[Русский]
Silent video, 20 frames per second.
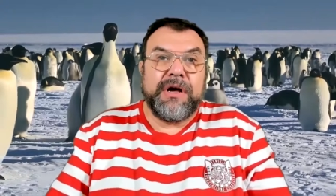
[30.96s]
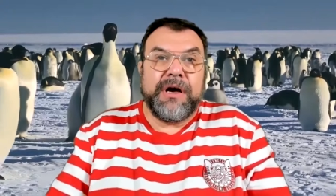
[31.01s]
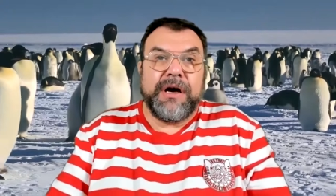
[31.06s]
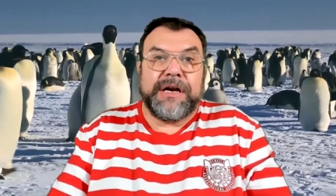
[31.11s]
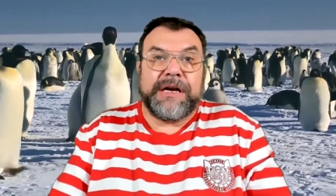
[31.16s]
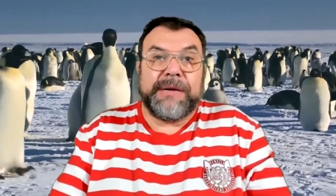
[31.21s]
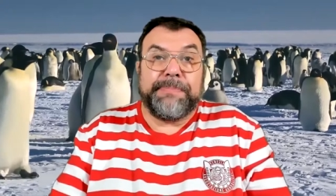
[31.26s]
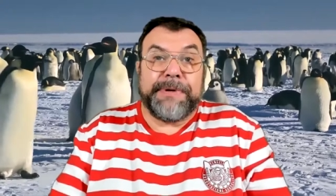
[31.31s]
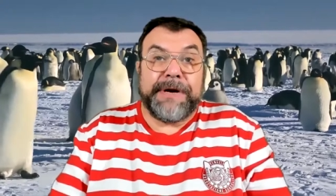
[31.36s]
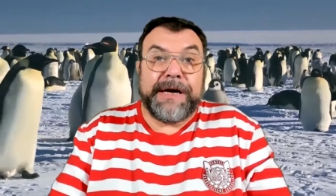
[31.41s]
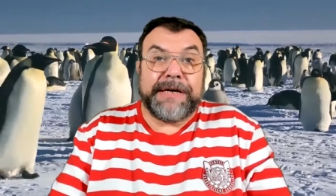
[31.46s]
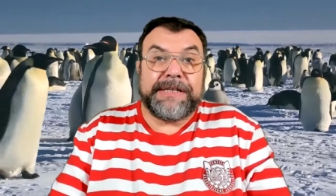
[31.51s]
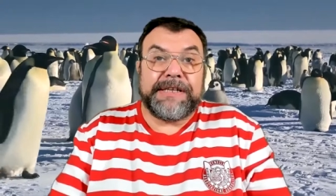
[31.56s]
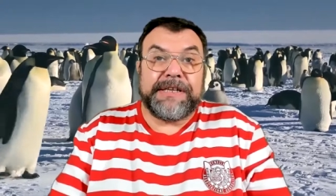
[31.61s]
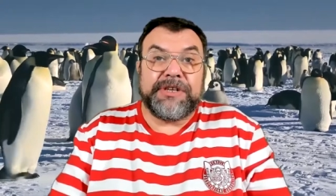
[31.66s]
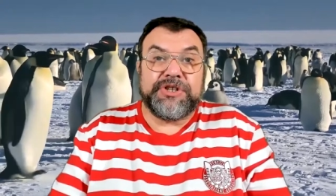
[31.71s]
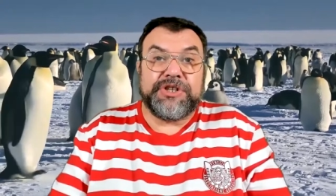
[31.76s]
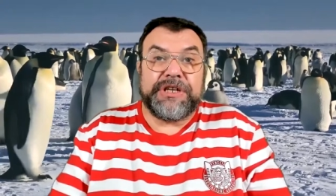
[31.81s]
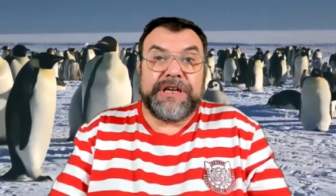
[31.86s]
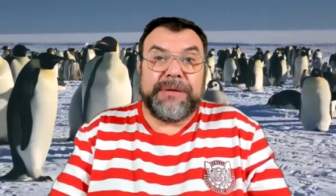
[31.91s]
На
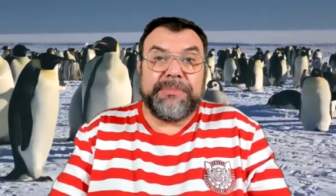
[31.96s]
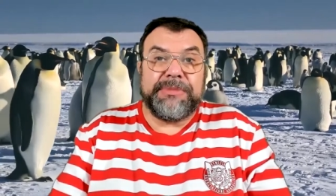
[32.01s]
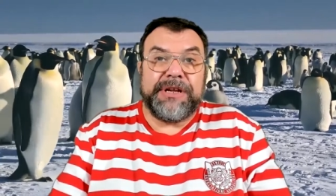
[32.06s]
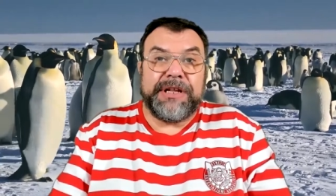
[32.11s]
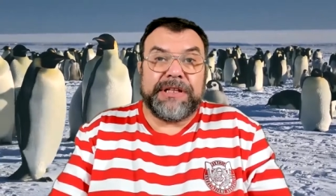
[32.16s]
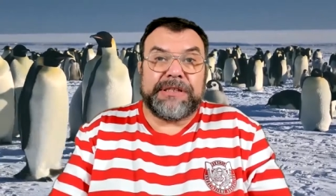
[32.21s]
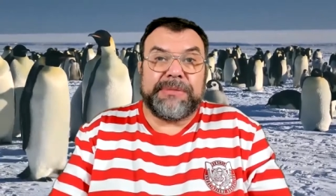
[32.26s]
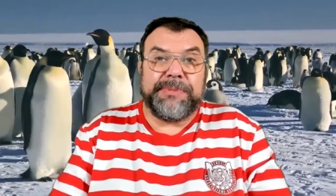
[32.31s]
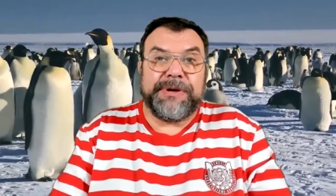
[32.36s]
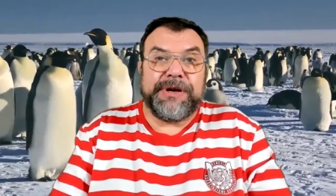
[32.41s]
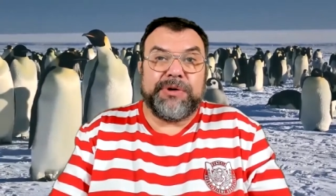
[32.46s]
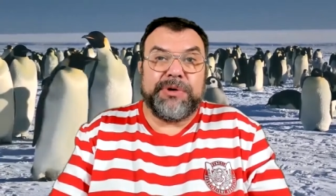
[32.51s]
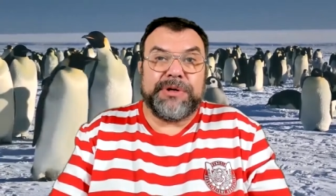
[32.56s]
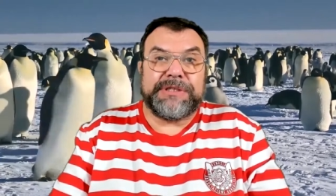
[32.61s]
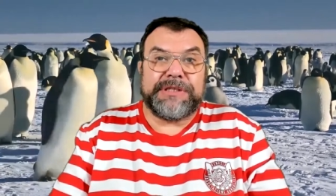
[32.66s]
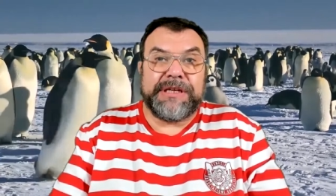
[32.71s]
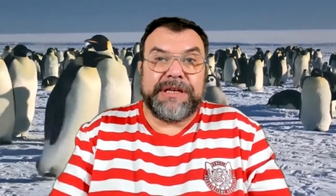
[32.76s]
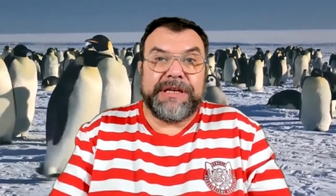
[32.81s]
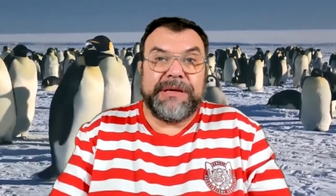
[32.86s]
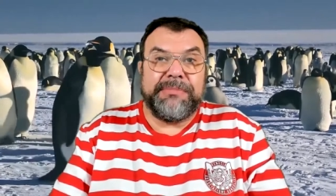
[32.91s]
практике же нам нередко
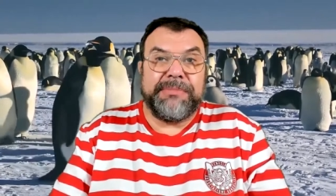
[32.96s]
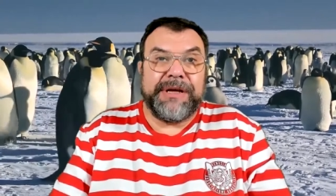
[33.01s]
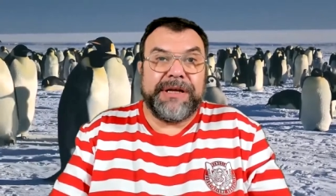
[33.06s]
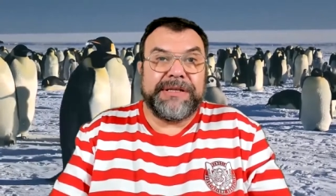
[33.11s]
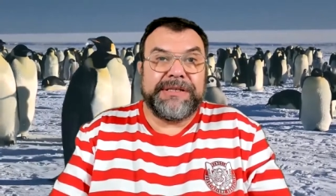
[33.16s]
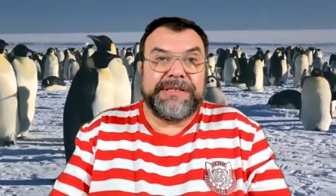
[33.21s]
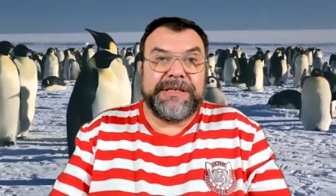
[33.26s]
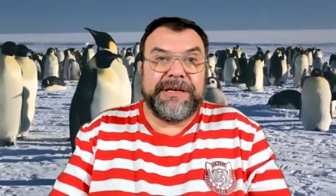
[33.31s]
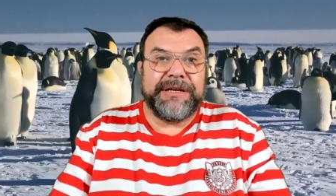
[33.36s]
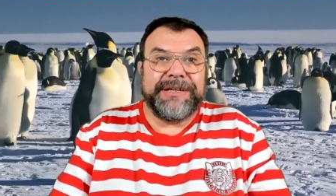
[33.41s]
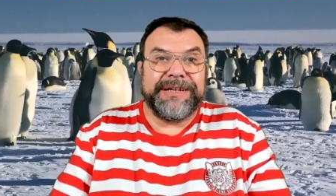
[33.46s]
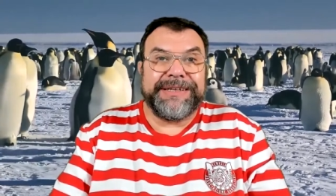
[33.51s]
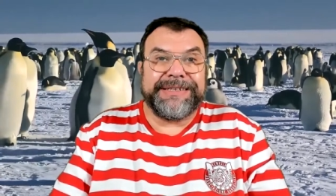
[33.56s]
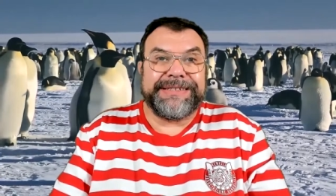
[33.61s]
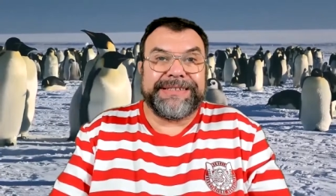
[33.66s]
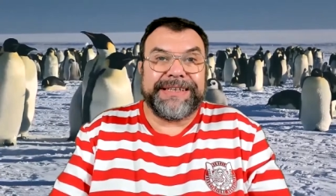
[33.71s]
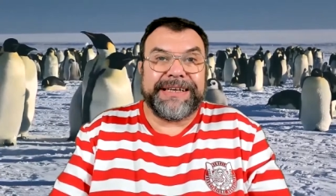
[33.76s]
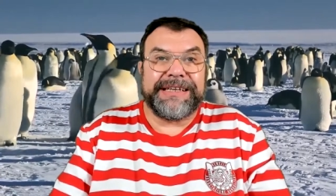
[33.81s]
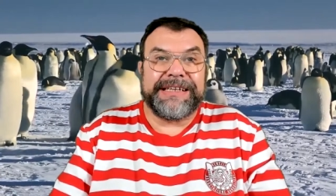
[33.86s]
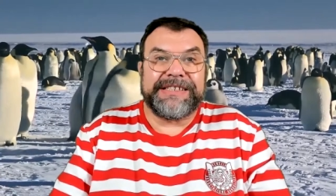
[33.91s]
приходится иметь дело
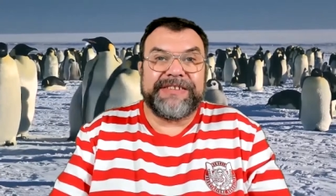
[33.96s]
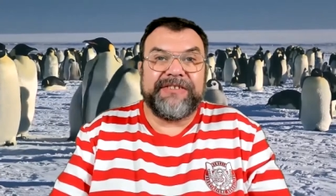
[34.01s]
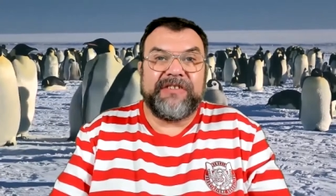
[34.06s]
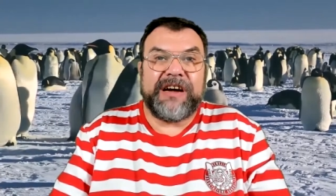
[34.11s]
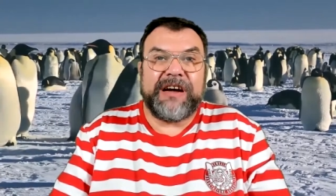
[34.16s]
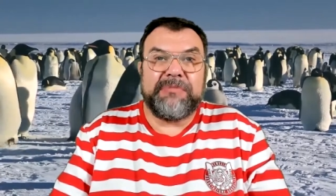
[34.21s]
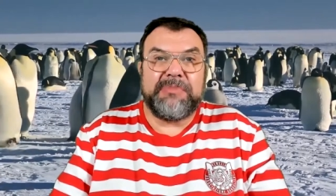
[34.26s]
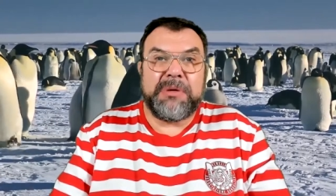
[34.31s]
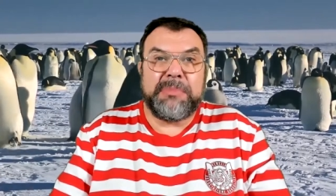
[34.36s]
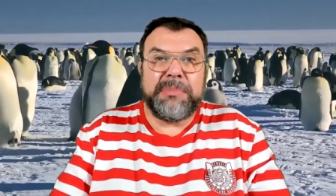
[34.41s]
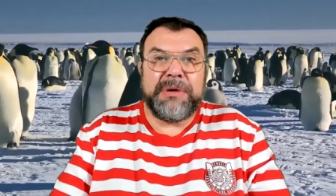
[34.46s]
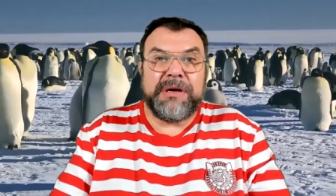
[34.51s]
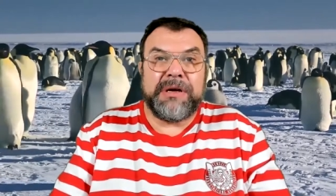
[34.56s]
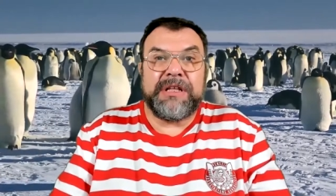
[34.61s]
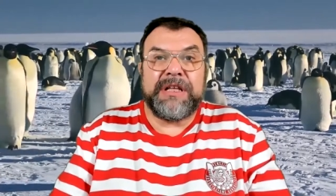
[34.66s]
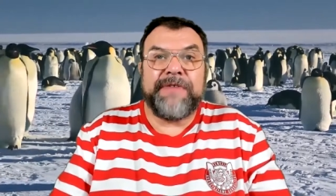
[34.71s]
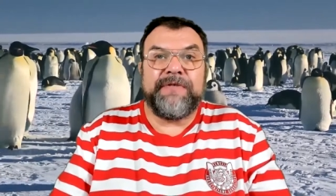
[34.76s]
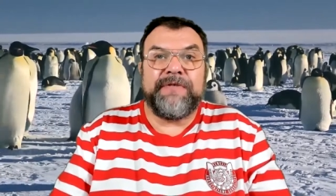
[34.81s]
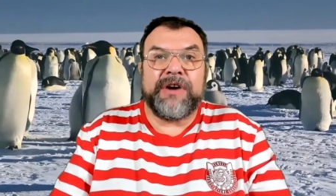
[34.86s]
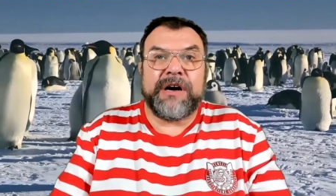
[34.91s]
с так называемыми
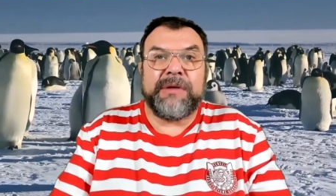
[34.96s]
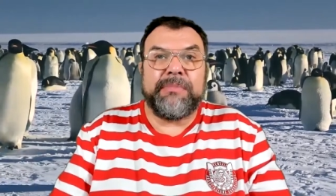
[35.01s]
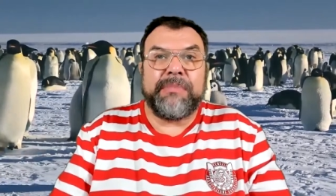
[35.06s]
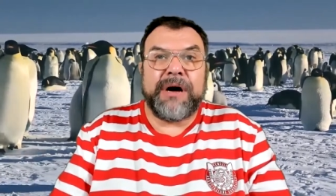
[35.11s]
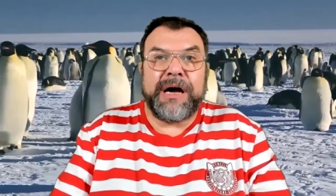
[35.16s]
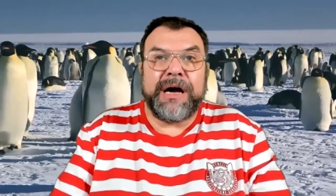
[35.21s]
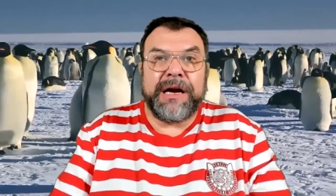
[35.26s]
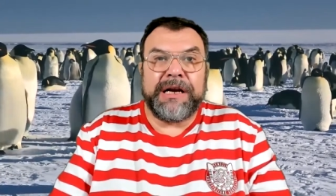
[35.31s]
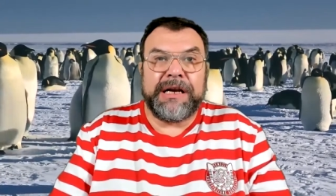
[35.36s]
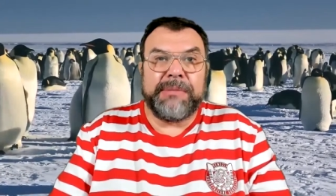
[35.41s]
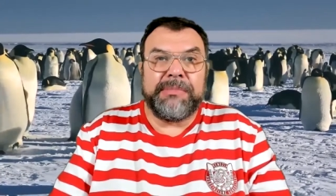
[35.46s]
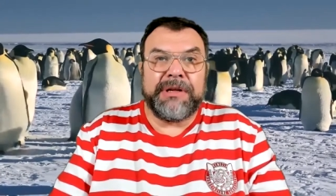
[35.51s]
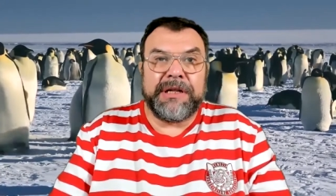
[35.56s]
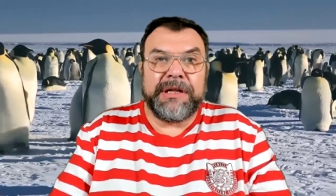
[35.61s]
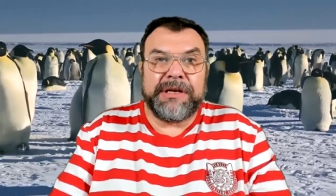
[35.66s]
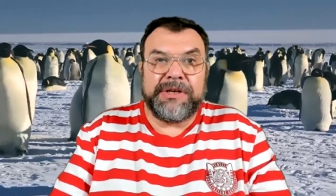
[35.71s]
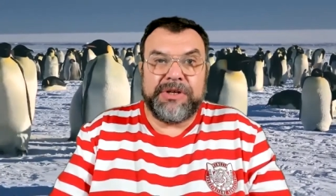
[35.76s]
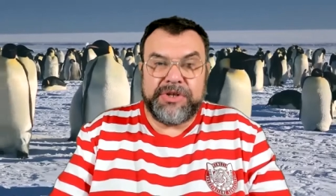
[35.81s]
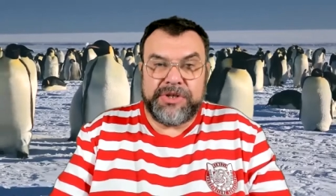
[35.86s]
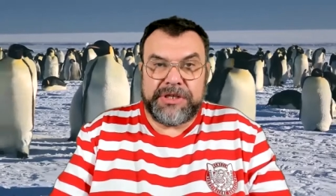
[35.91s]
неформальными
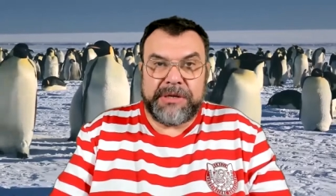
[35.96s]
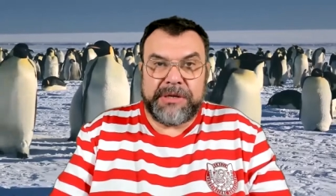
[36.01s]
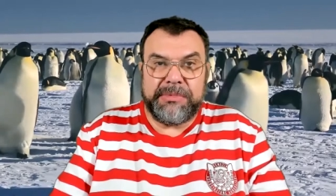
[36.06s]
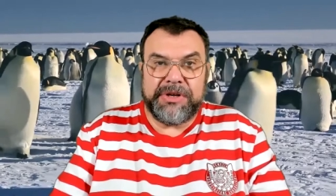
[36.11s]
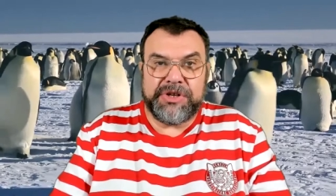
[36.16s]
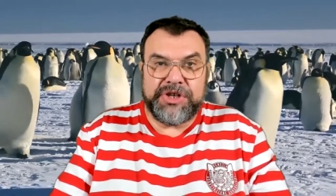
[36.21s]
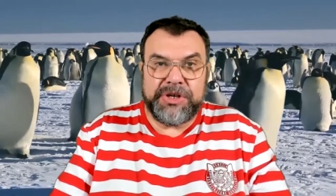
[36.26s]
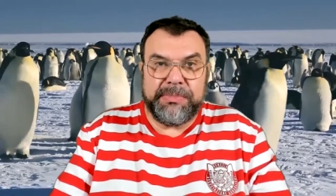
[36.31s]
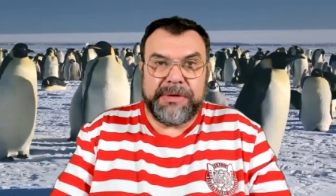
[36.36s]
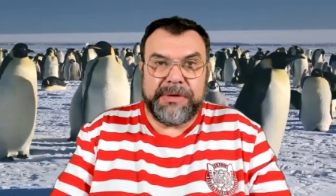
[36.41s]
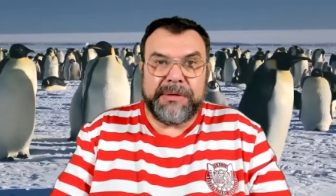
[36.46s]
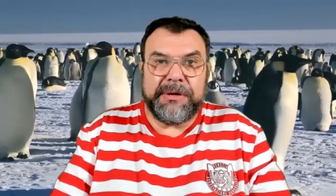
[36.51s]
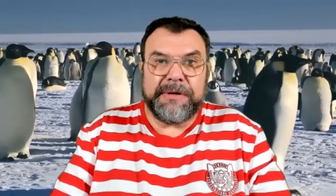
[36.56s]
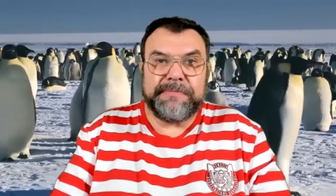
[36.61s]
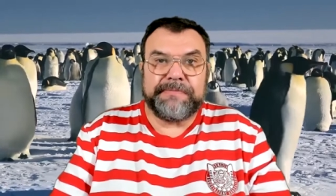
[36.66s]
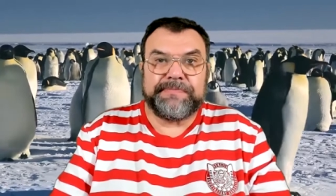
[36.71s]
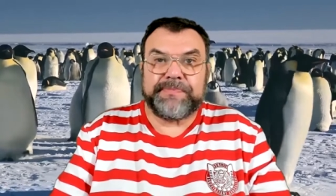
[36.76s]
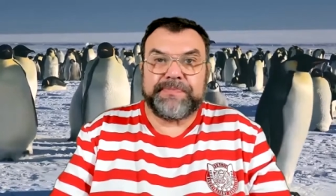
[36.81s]
логическими ошибками